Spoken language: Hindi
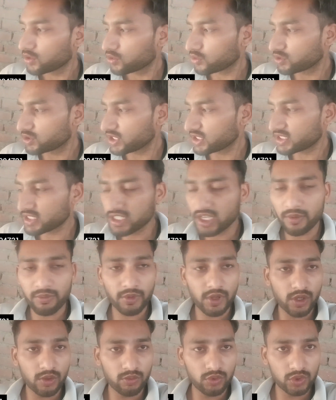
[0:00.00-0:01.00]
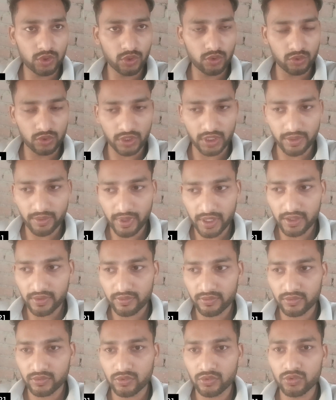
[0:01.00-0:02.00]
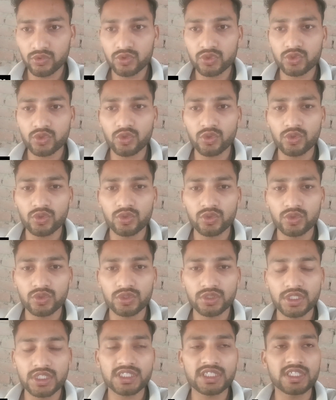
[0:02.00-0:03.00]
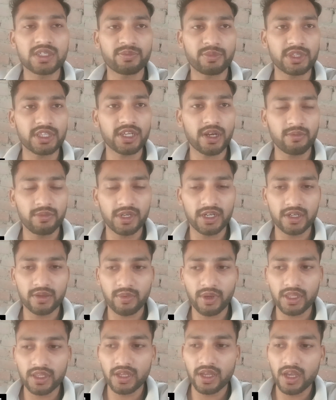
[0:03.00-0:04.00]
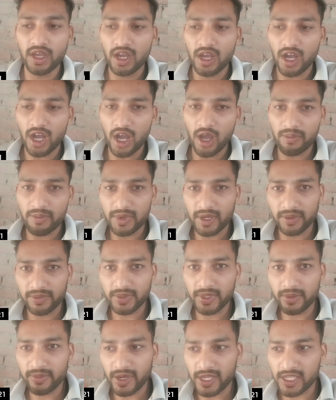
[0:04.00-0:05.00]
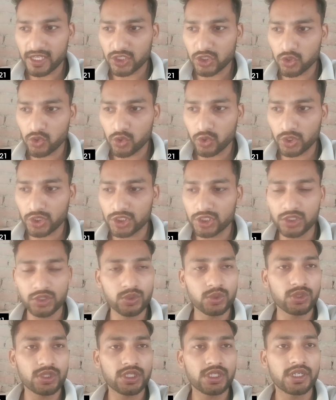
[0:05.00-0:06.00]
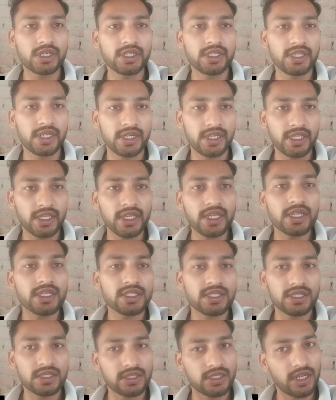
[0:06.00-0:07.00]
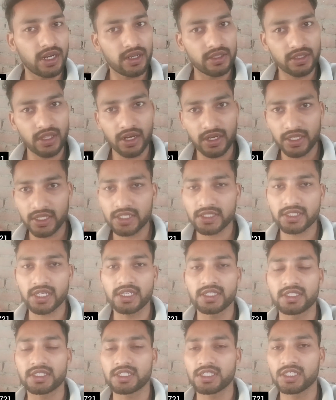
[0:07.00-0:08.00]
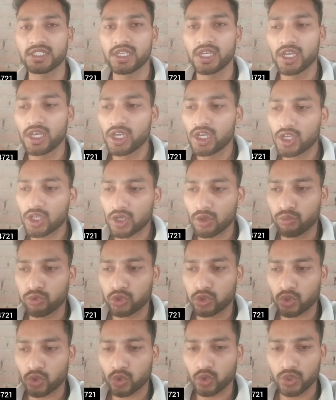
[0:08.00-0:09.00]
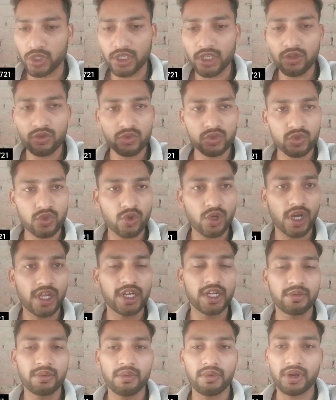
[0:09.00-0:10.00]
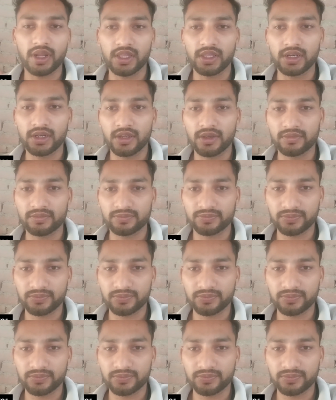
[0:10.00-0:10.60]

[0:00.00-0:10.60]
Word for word: तो जैसे ही आपका कबूतर उतरे भाई उसको 10 से 15 मिनट बाद आपने फिर भाई एक छोटी सी गुड़ की डली देनी है दाने के साइज़ की कबूतर को देनी और उसको खाने में बैठा देना